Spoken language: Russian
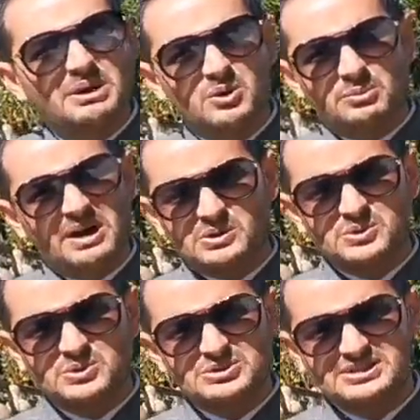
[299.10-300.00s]
не покупаю
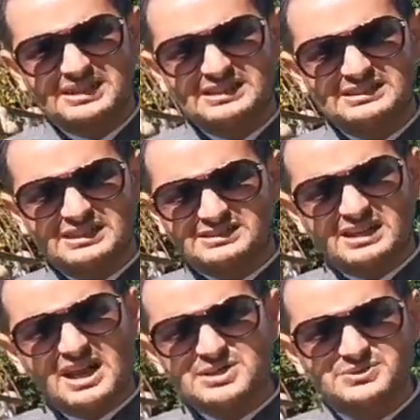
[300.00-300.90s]
курица, я
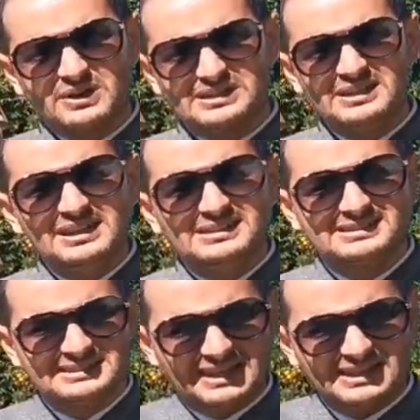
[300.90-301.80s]
заказываю
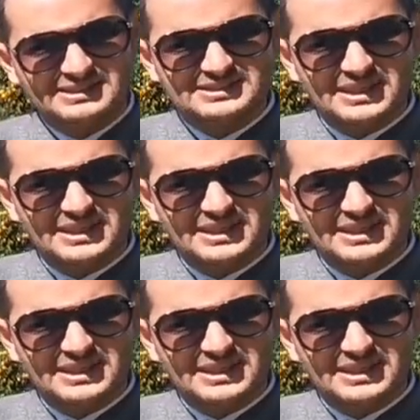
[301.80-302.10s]
сель,